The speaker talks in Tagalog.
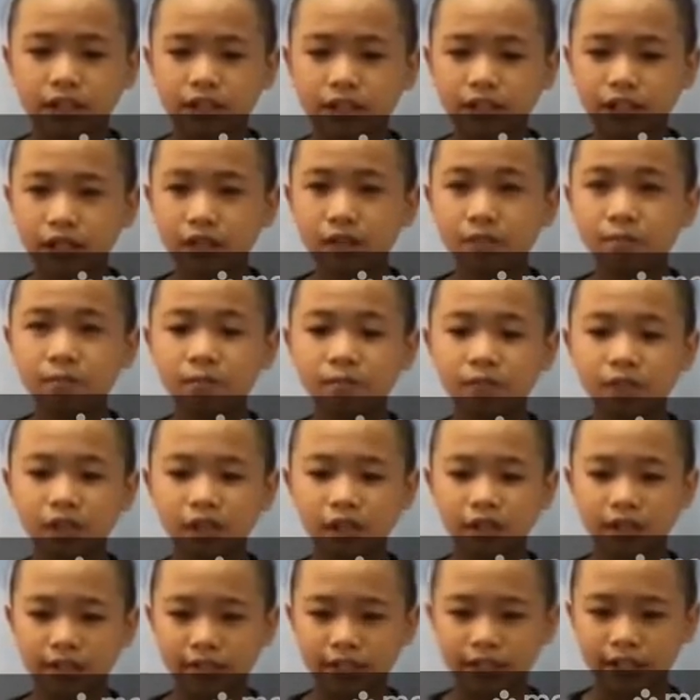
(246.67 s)
ng
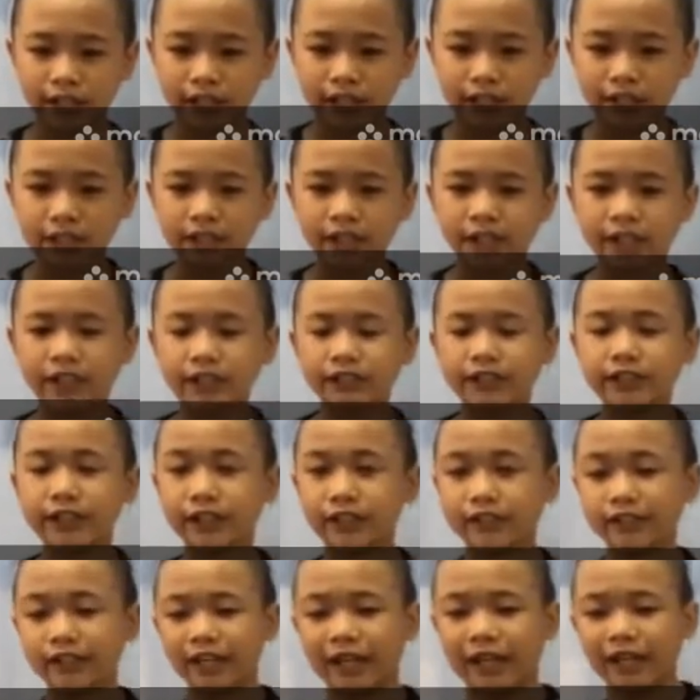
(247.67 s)
kakayahan ng
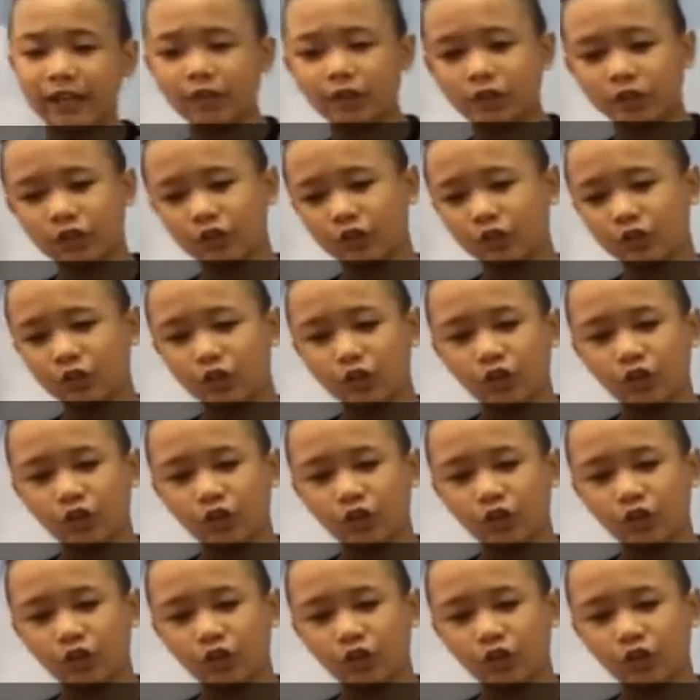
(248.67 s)
isang tao